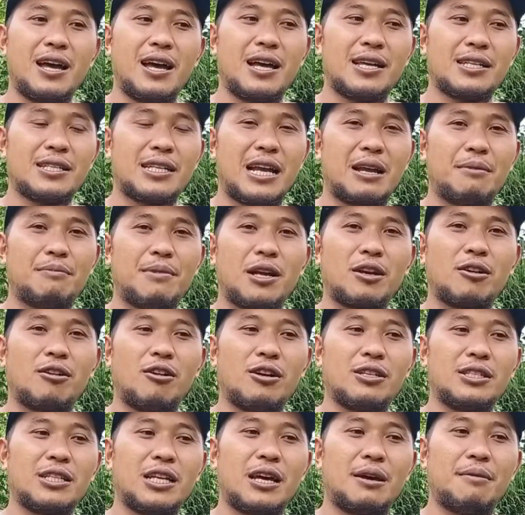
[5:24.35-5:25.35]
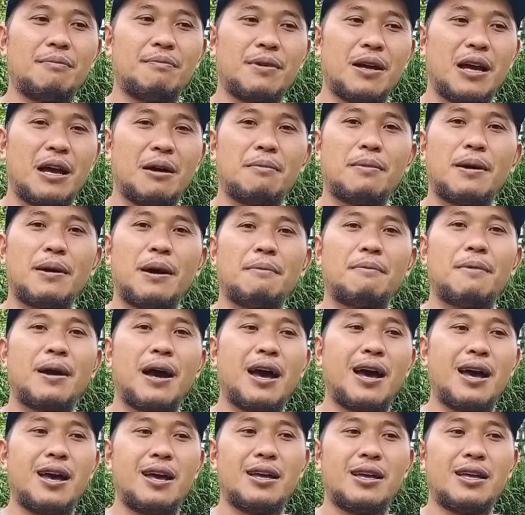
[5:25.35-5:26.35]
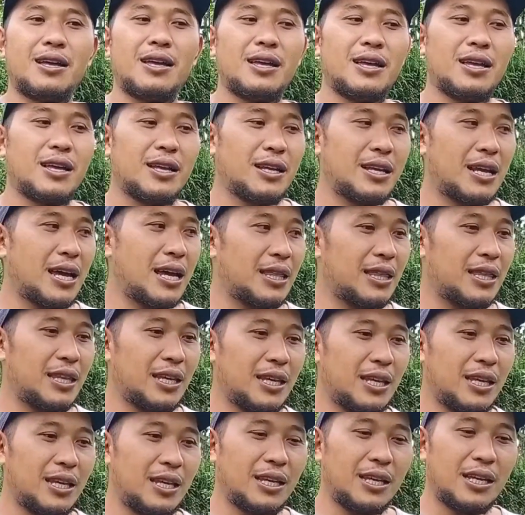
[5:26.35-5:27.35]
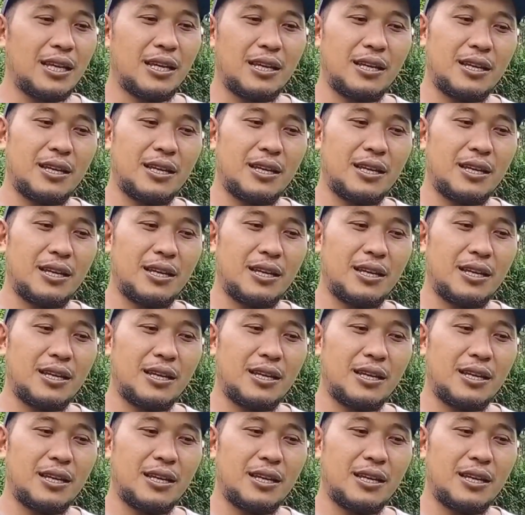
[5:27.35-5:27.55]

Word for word: asal mankozeb nggak apa-apa nanti